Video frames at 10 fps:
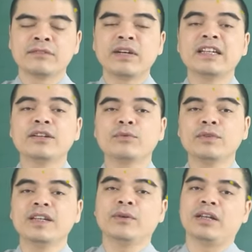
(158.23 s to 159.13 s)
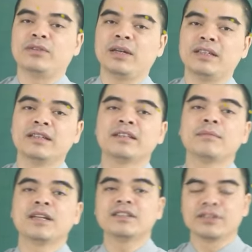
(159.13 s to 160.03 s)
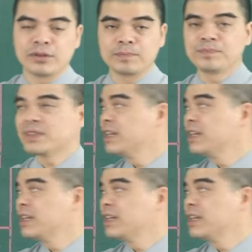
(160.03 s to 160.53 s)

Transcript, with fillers: Vậy nên quý vị hoàn toàn yên tâm khi sử dụng.